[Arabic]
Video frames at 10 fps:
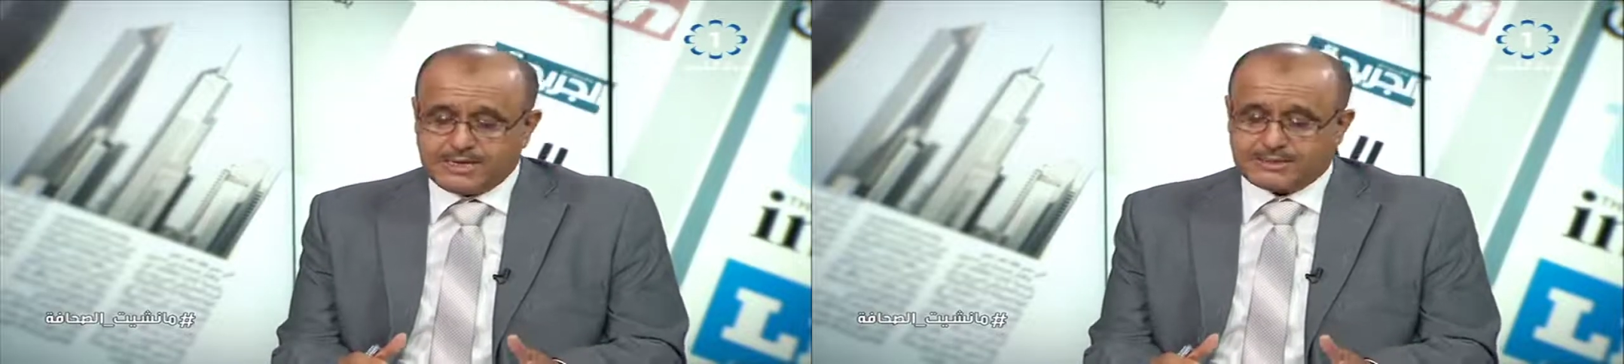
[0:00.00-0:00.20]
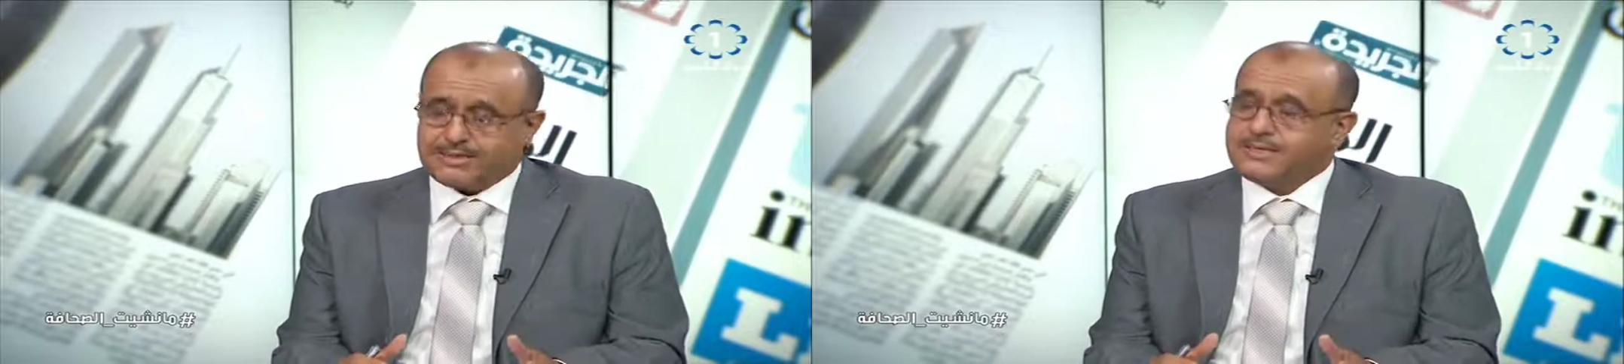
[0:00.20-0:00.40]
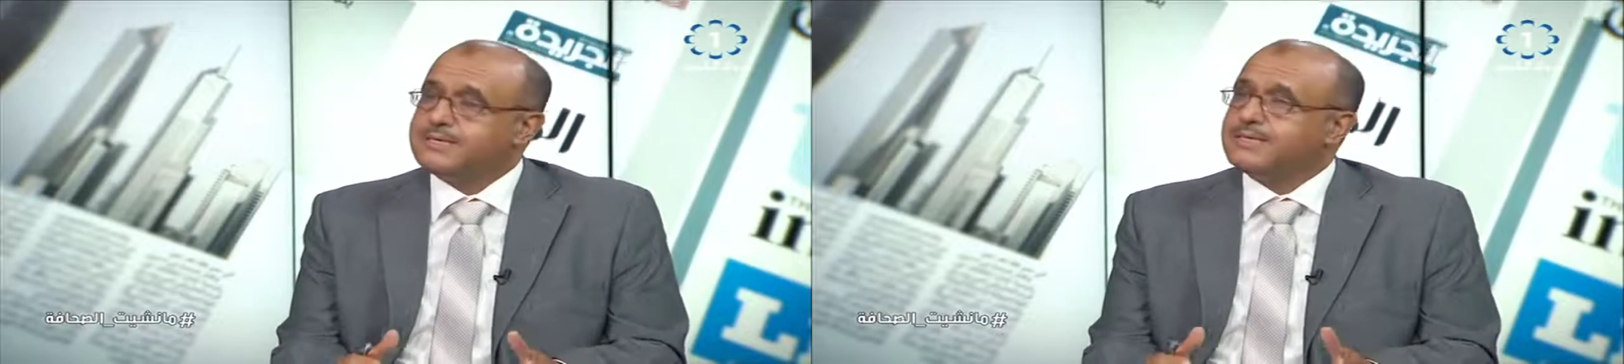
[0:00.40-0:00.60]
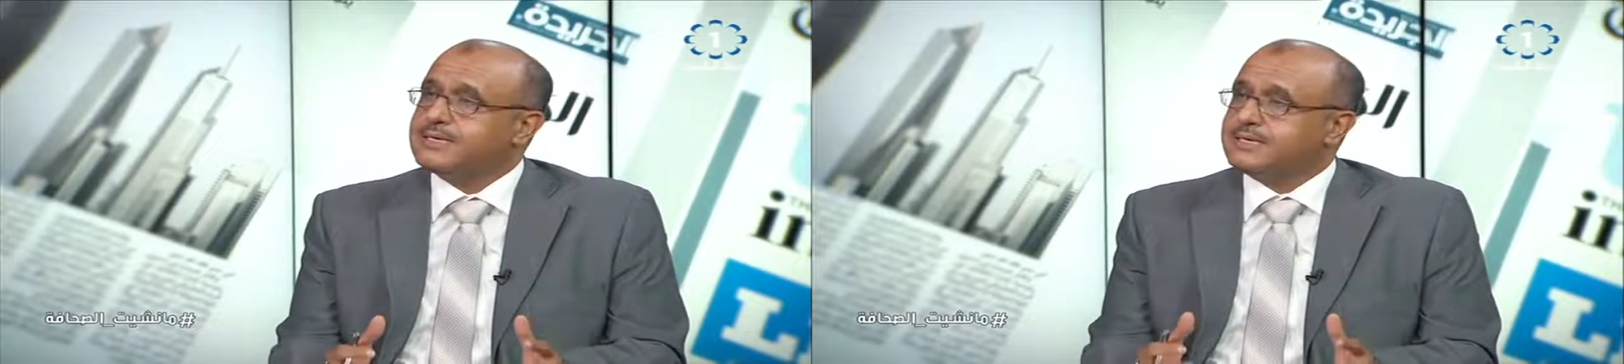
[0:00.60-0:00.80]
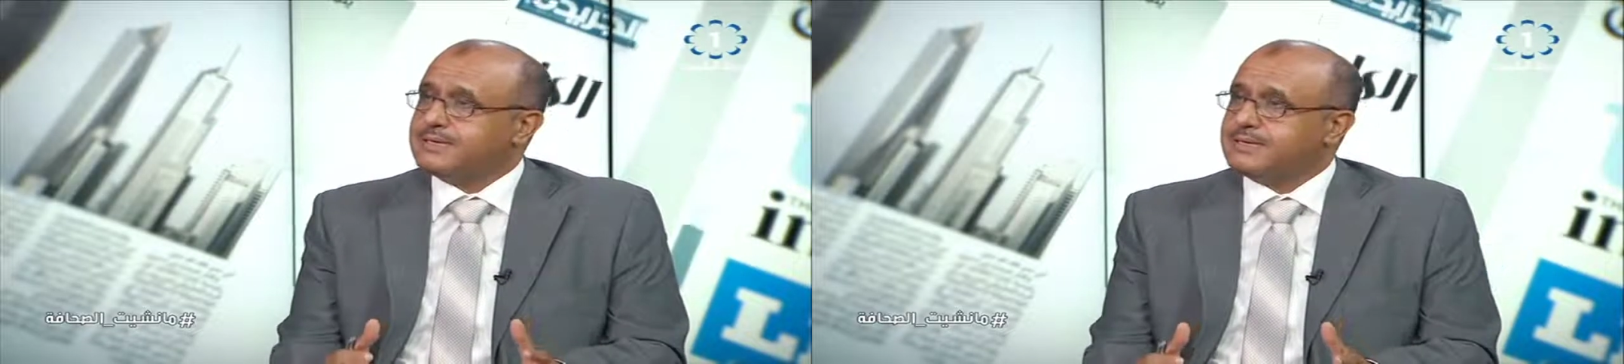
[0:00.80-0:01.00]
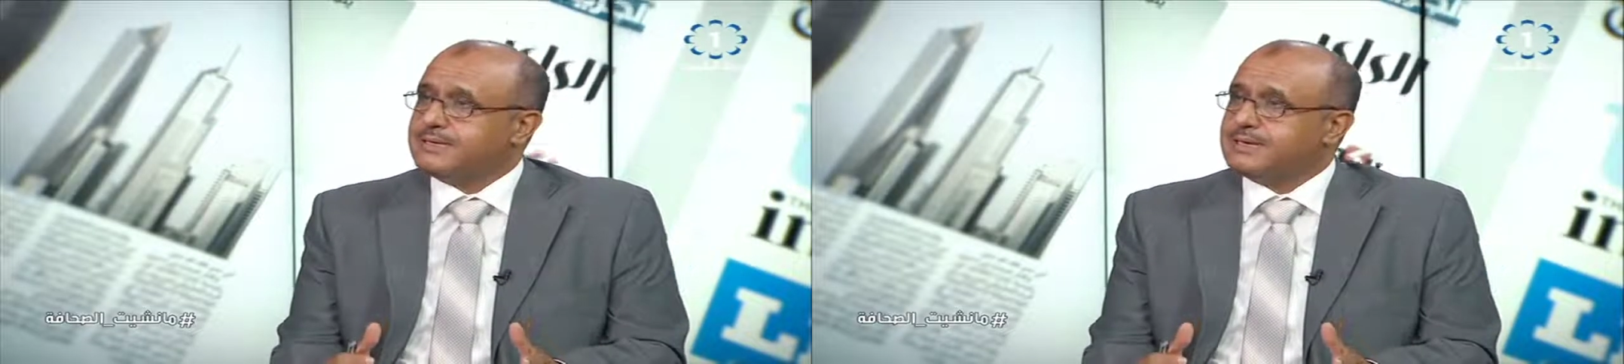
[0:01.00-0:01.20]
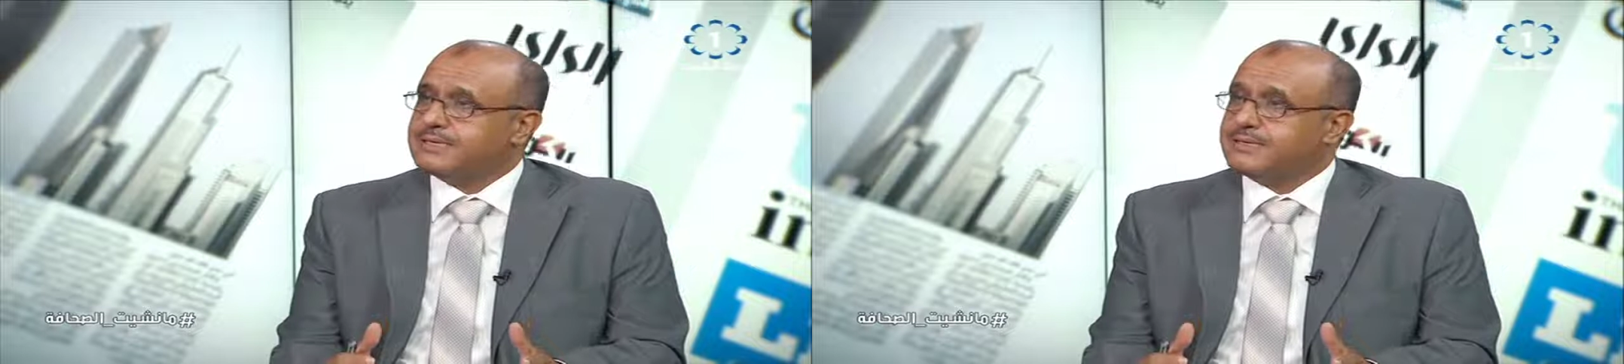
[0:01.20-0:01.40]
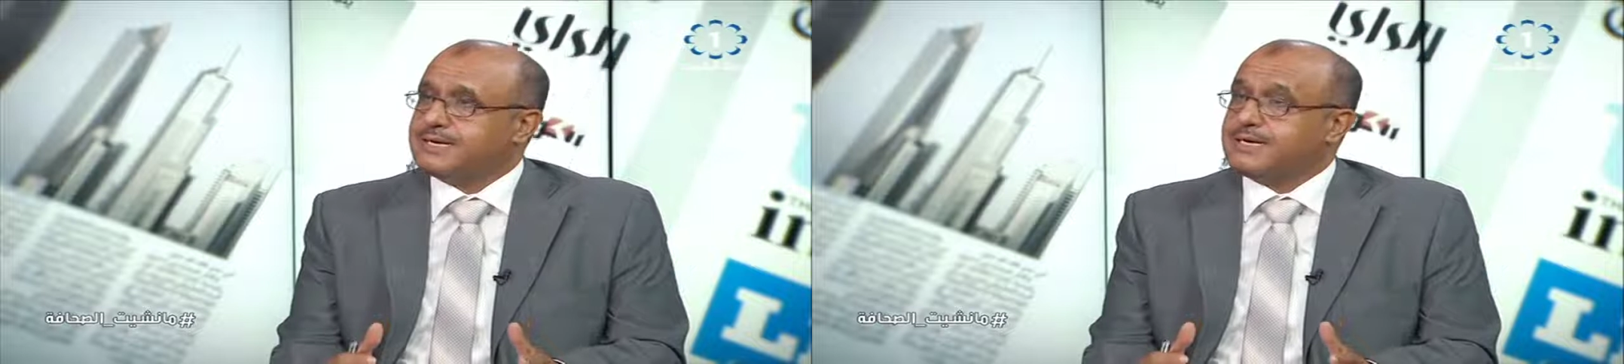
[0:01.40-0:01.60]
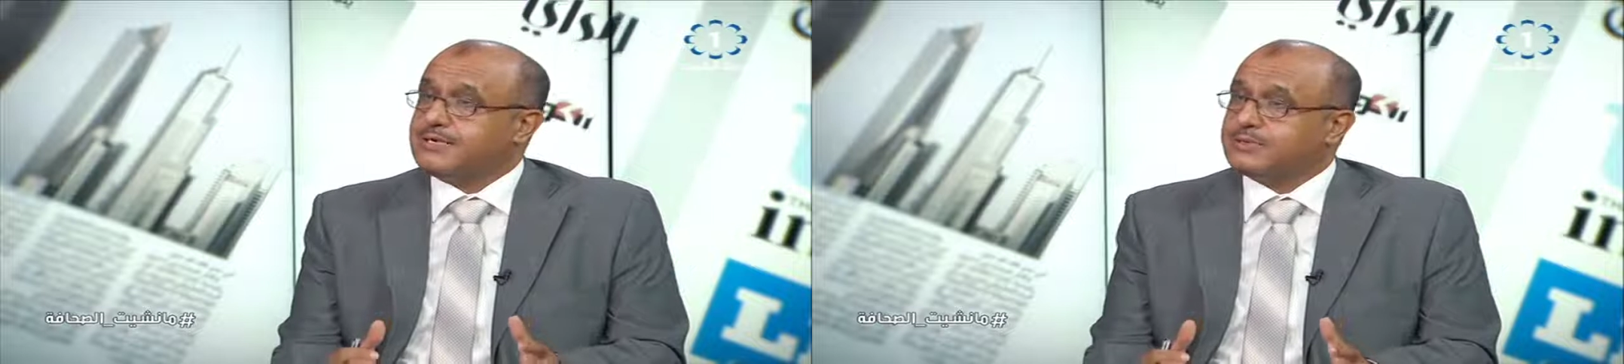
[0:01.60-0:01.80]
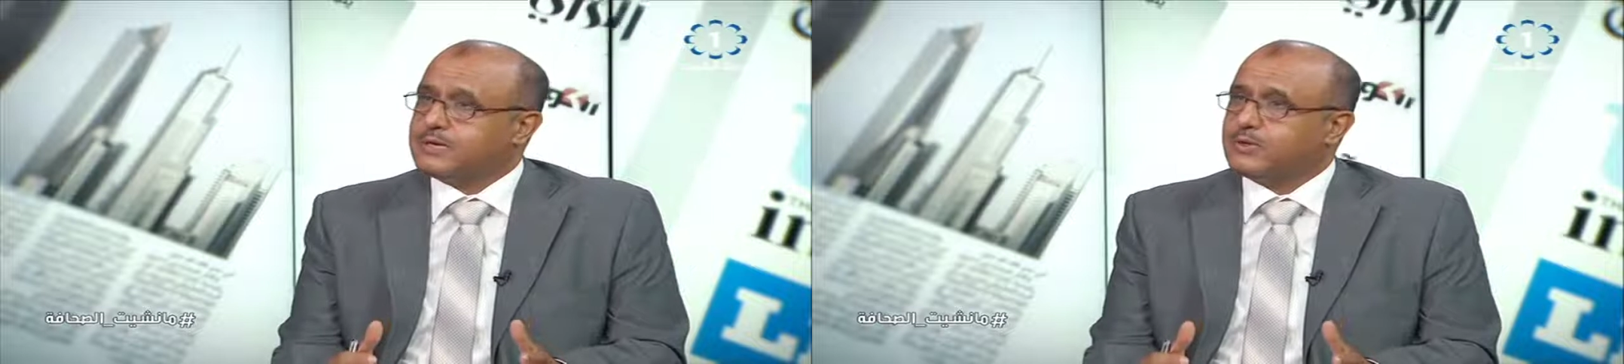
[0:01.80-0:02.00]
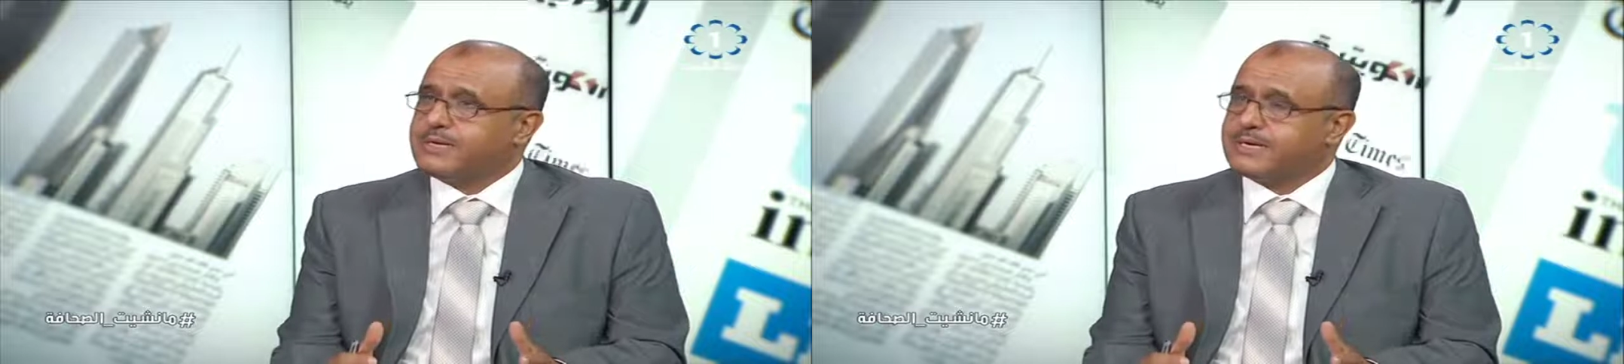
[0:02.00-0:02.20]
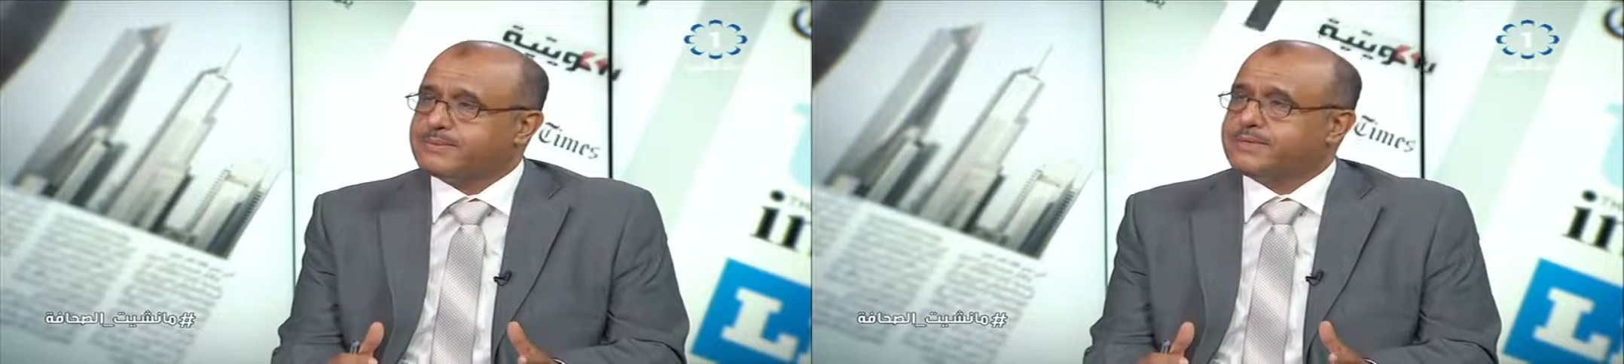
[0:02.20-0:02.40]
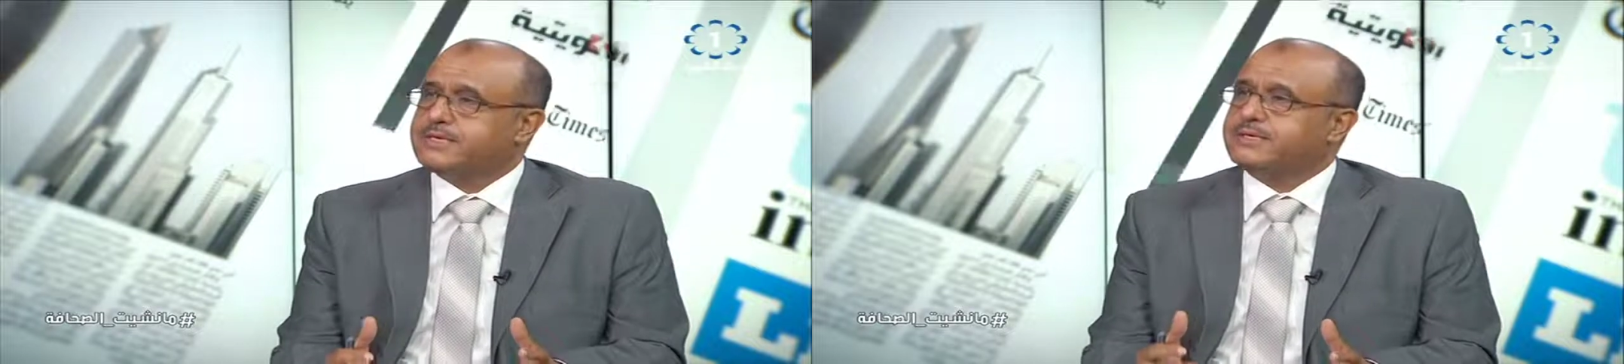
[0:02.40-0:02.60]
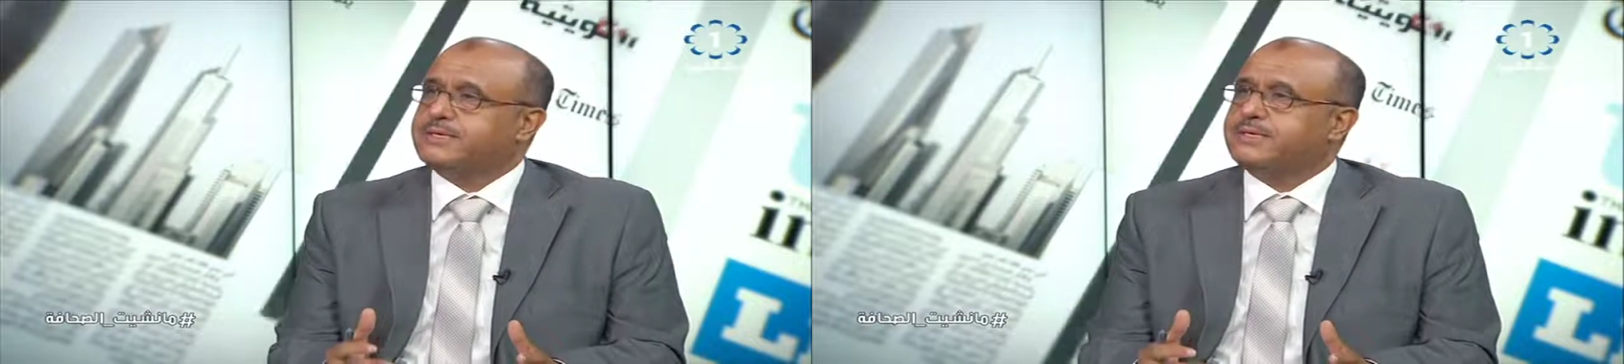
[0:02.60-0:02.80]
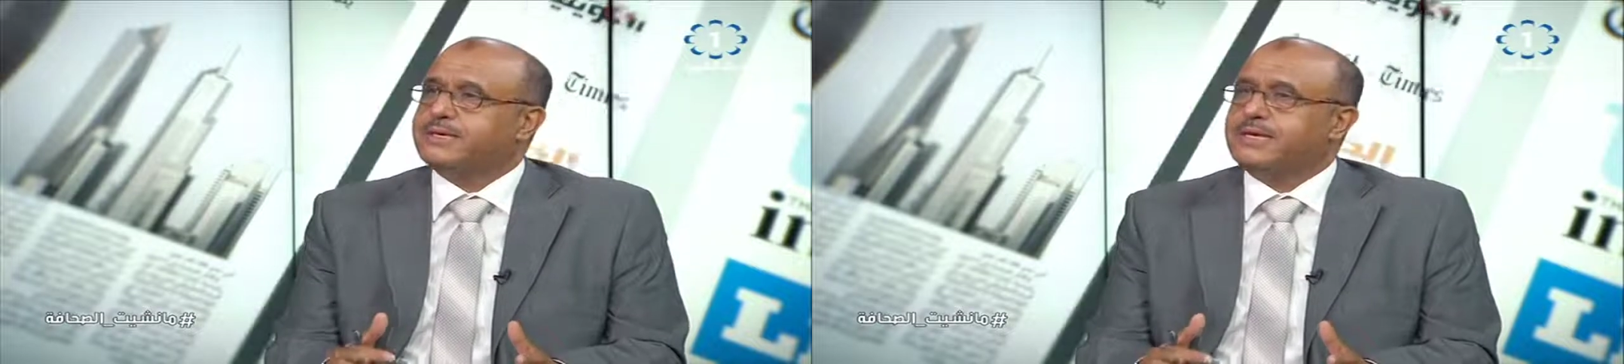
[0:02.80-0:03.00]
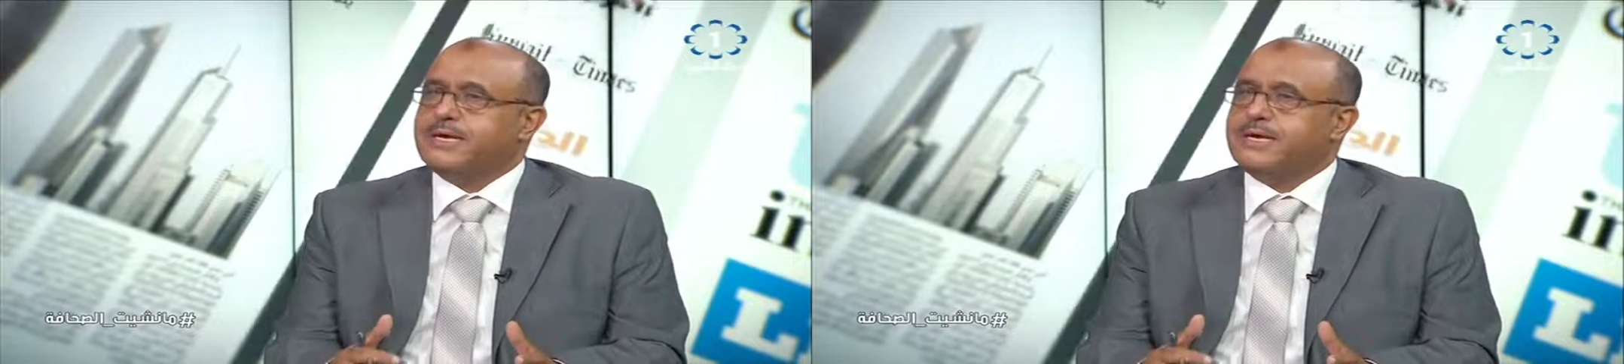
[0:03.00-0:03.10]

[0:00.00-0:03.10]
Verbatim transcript: تعيش على السياحة حتى دول عربية زي